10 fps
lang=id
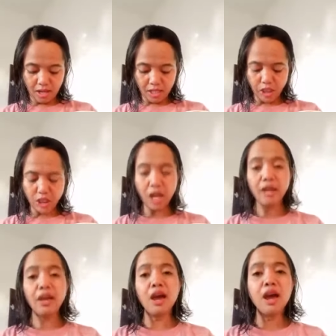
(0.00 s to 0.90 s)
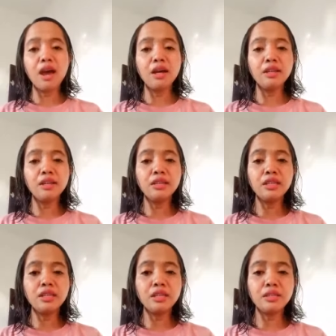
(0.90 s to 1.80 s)
Saya
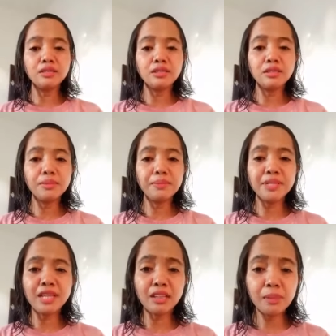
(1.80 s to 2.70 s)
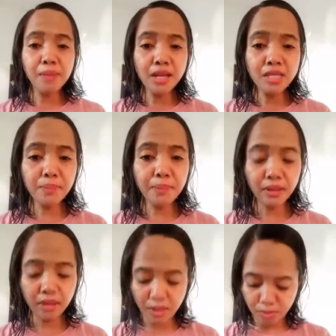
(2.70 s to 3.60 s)
ingin bisa terbang
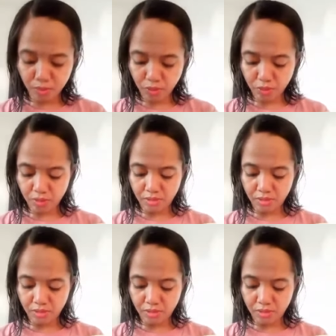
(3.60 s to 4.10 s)
sepertimu.